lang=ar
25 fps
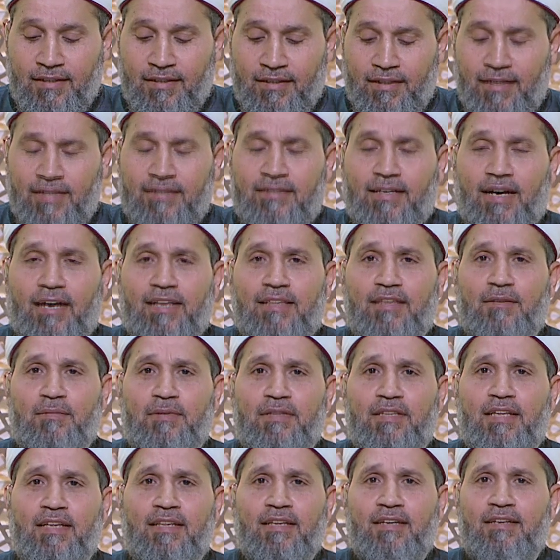لا انت عايزه
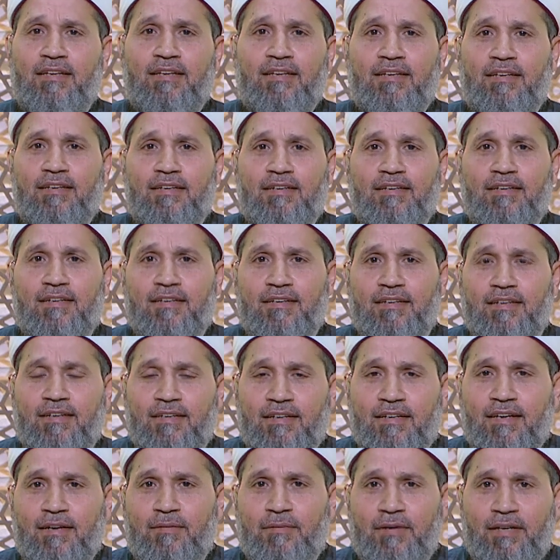مني انا ايه انا
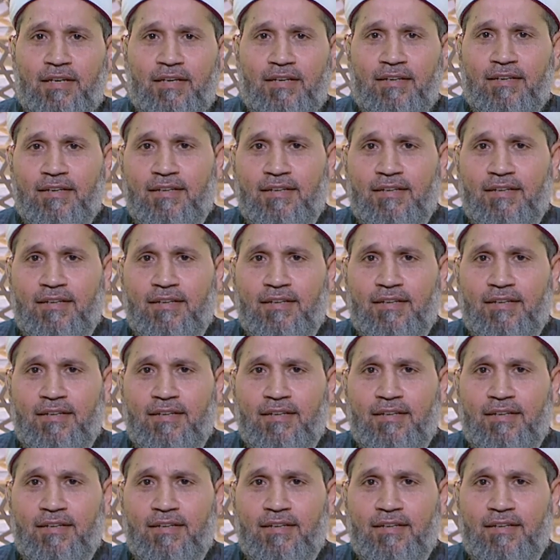دلوقتي اجابه ايه